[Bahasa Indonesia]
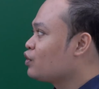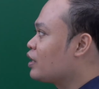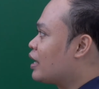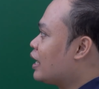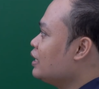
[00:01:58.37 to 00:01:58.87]

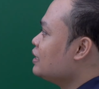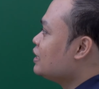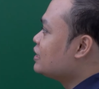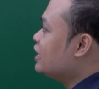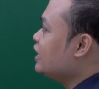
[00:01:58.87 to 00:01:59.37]
Ya,
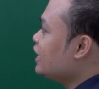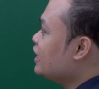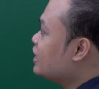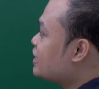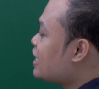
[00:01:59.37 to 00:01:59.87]
jadi
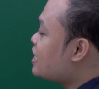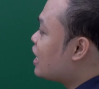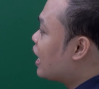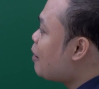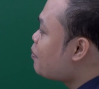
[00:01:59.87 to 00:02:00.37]
intinya
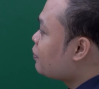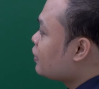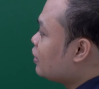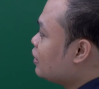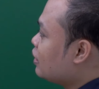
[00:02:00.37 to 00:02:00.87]
adalah
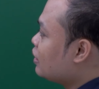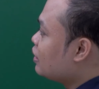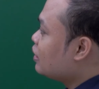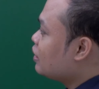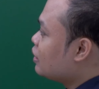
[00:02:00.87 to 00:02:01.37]

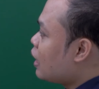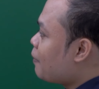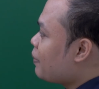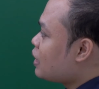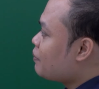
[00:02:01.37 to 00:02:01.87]
eh,
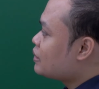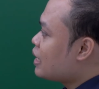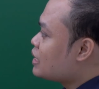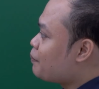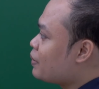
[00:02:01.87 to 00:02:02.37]
apa namanya ada